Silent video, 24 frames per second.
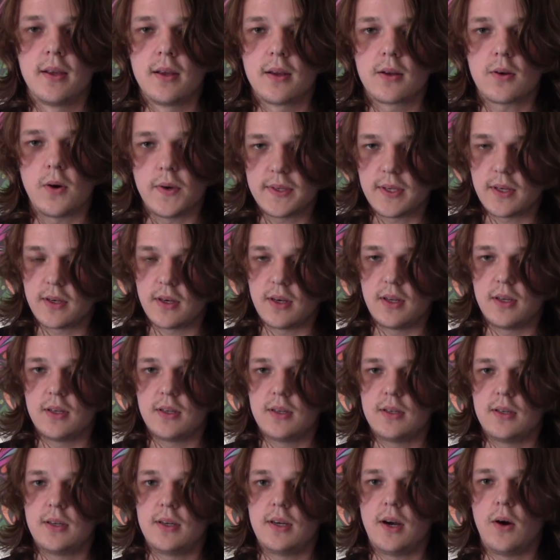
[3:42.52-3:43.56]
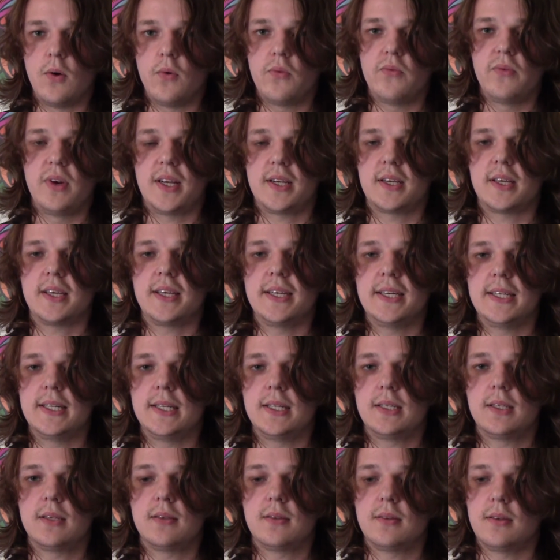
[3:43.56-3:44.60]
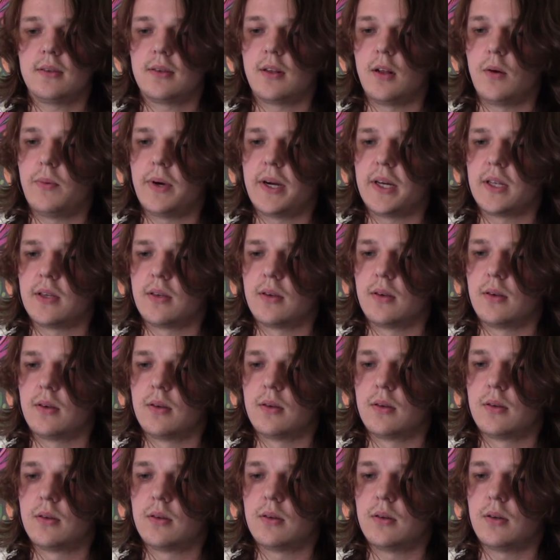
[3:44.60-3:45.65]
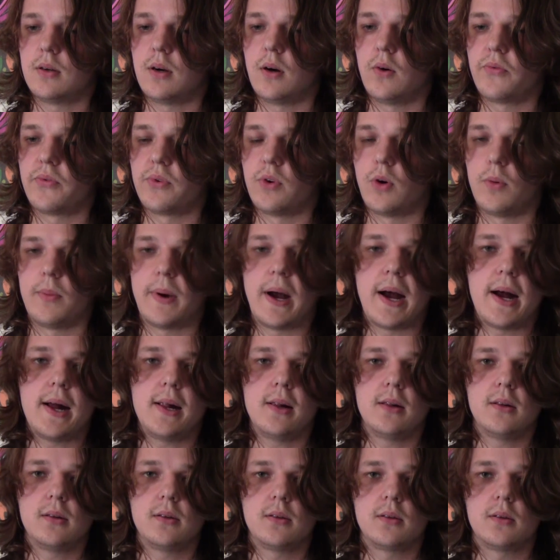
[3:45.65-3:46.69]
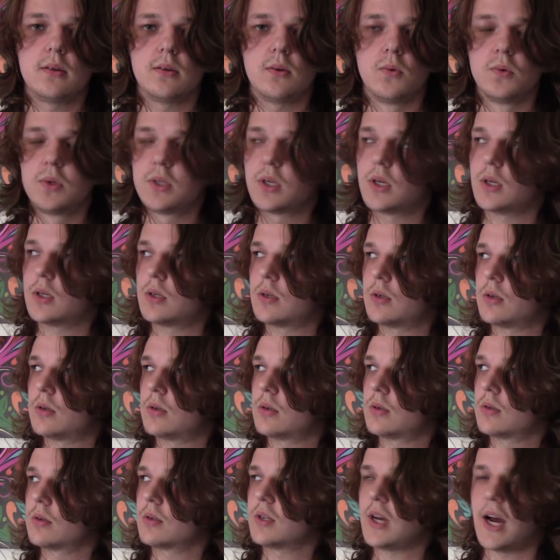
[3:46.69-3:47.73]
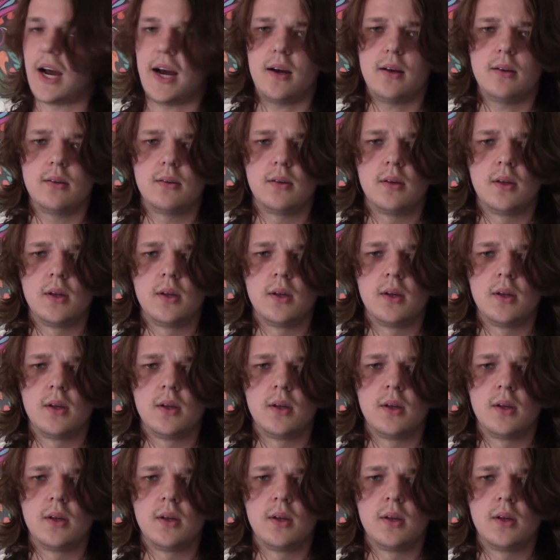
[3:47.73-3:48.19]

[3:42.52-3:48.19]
Kostet eine Haufen Latte Geld. Ich glaube, an auf normal 100k,